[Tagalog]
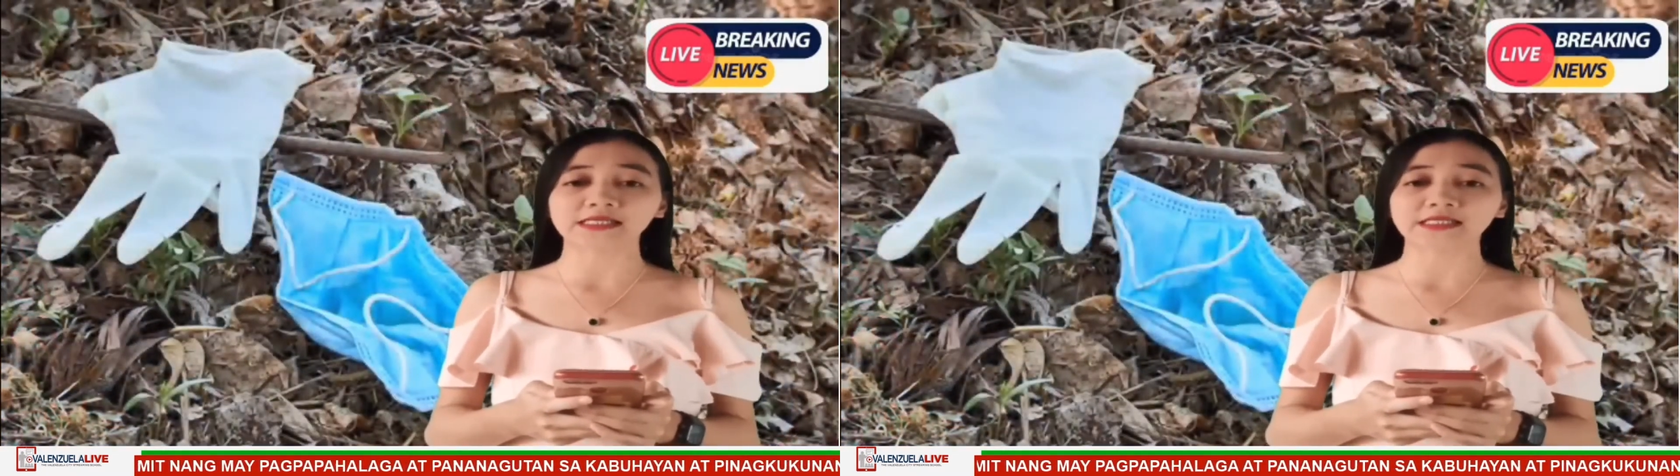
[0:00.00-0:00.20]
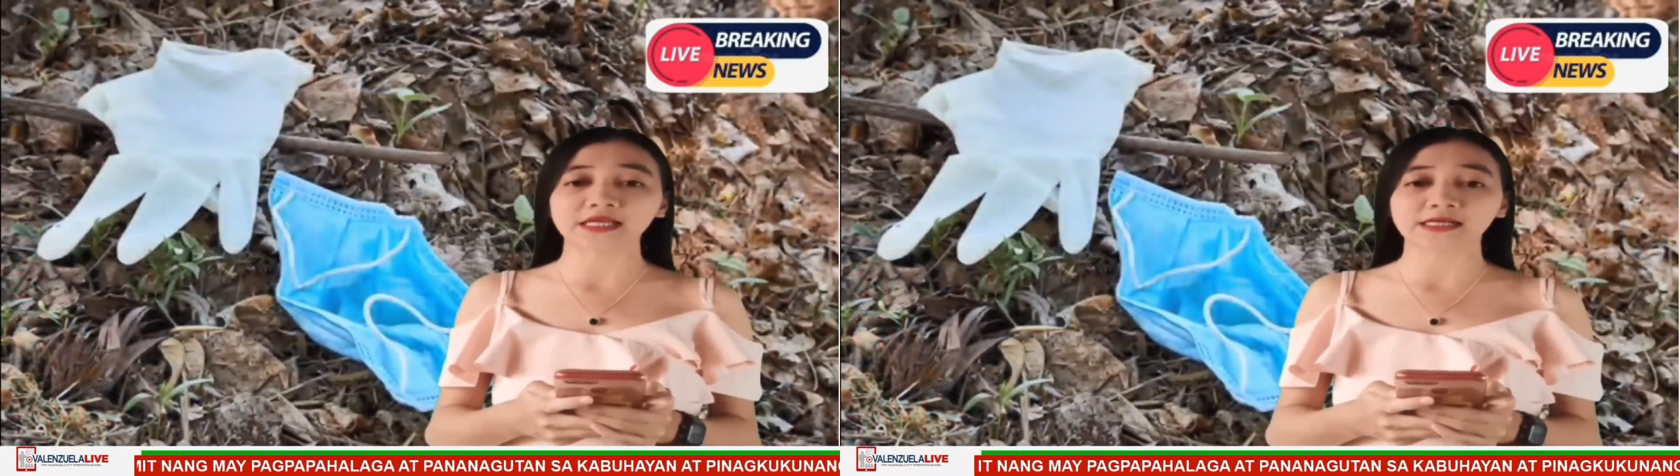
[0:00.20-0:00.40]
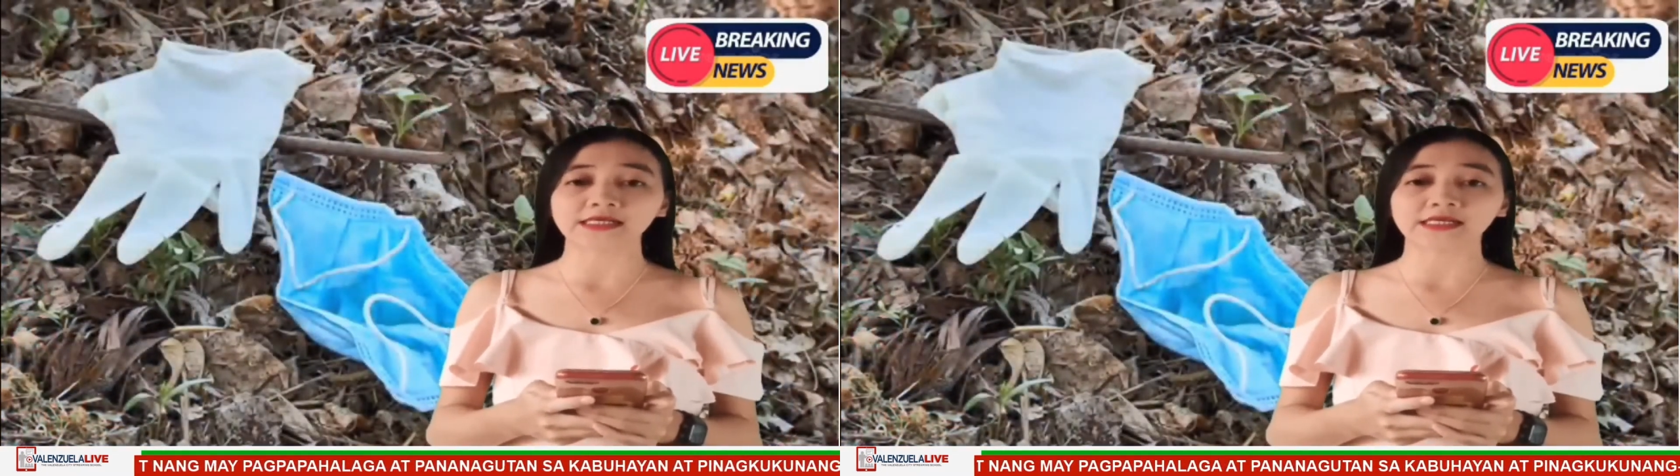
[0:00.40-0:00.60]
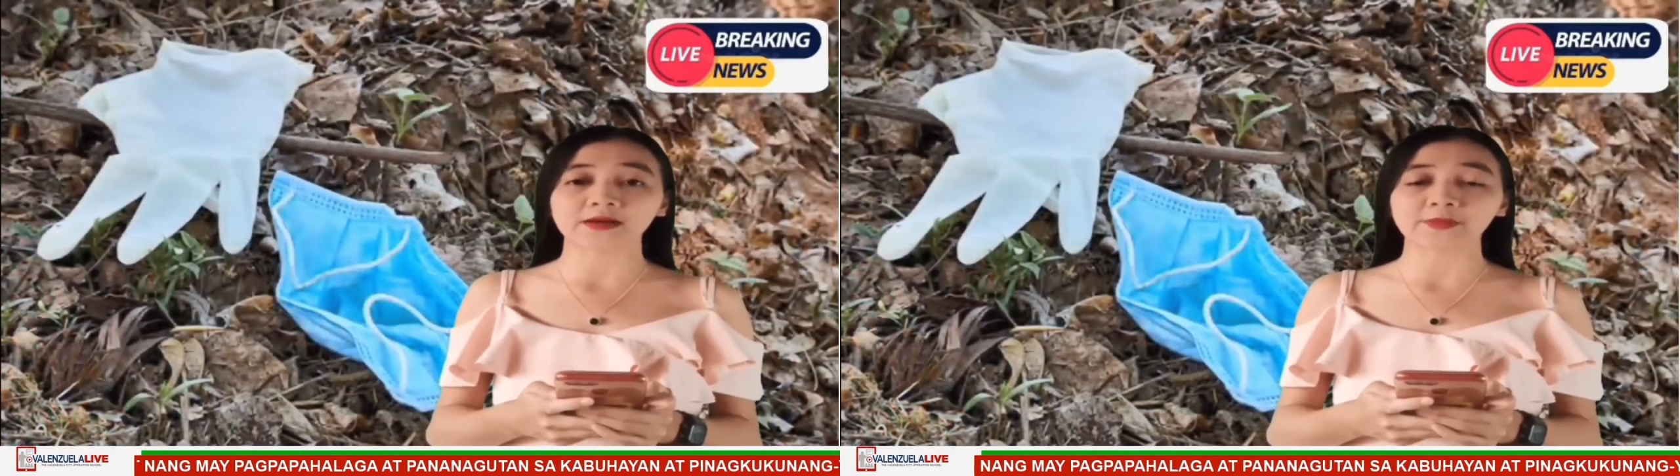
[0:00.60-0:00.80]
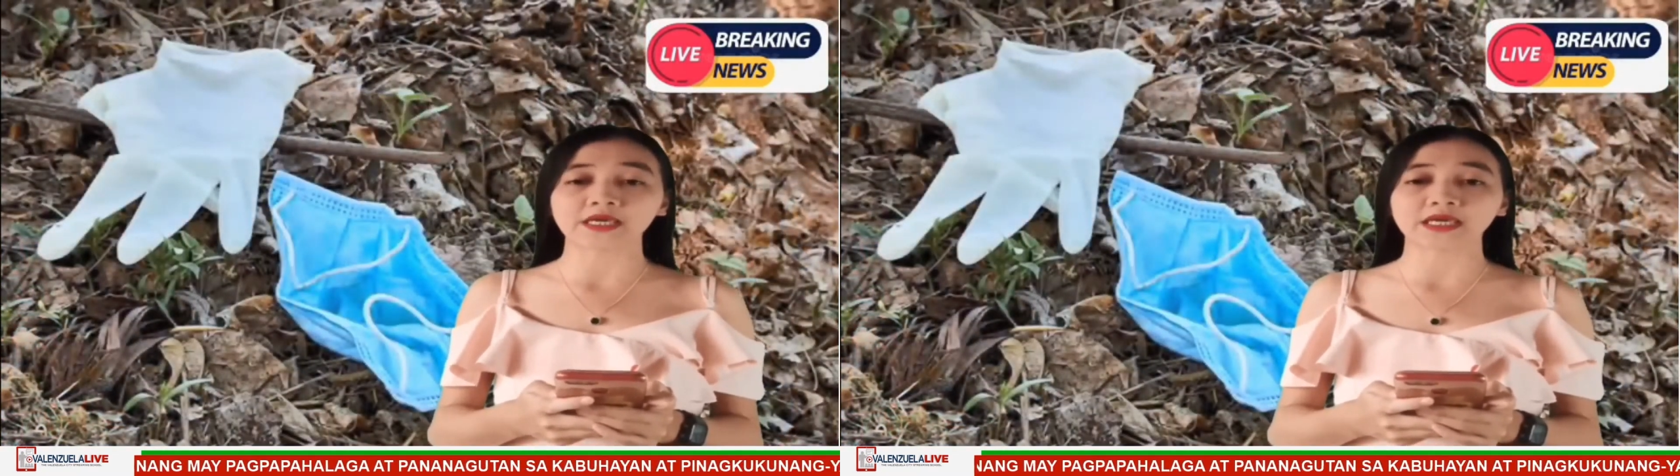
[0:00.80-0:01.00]
sanitary
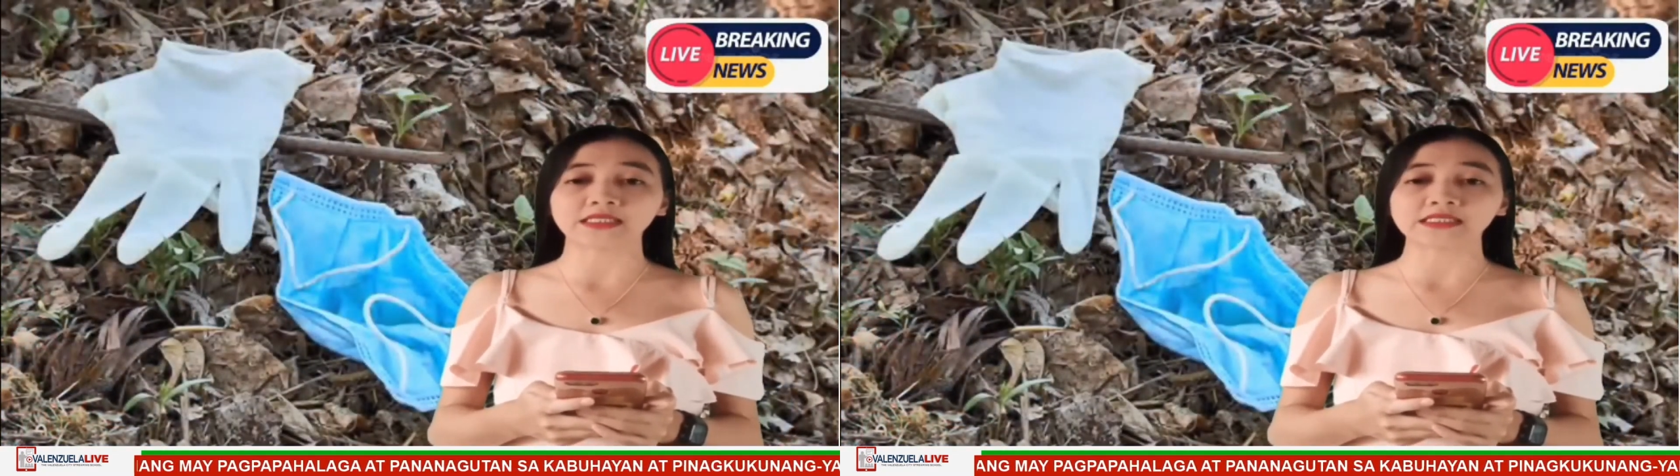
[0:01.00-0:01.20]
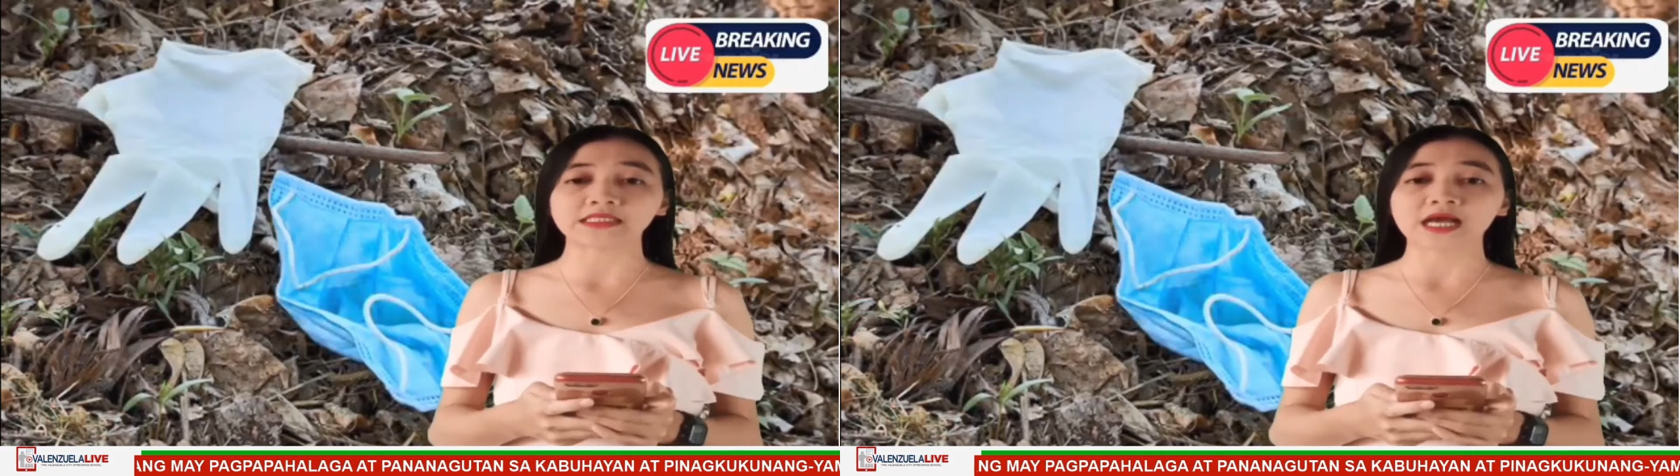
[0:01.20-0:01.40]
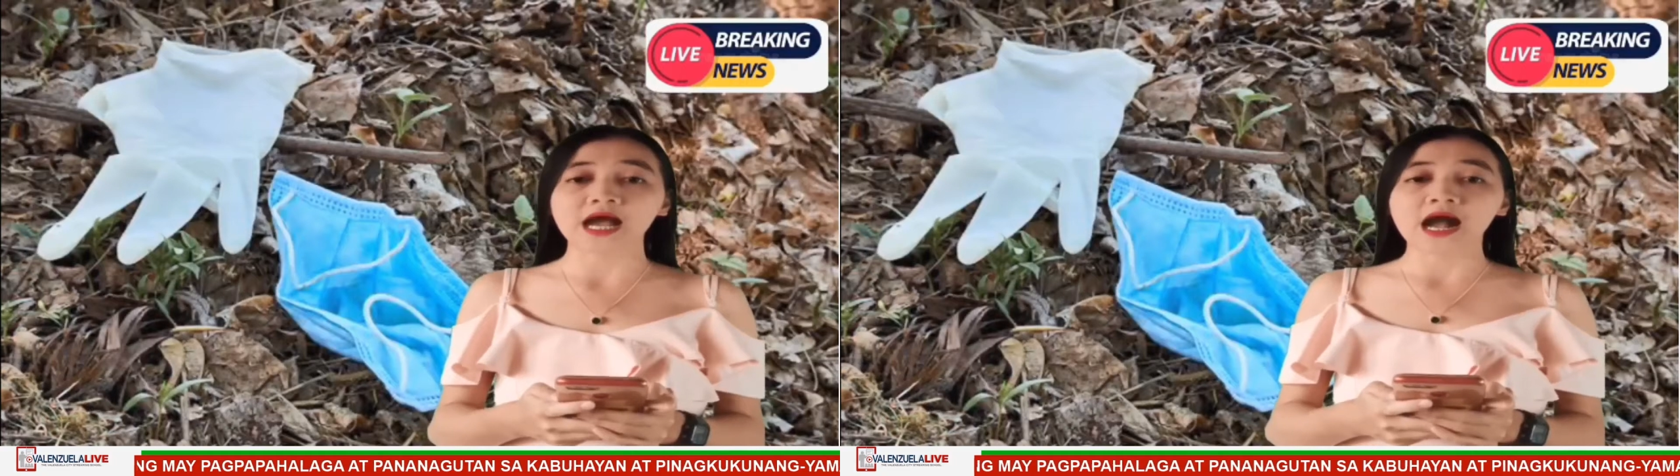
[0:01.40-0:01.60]
napkins.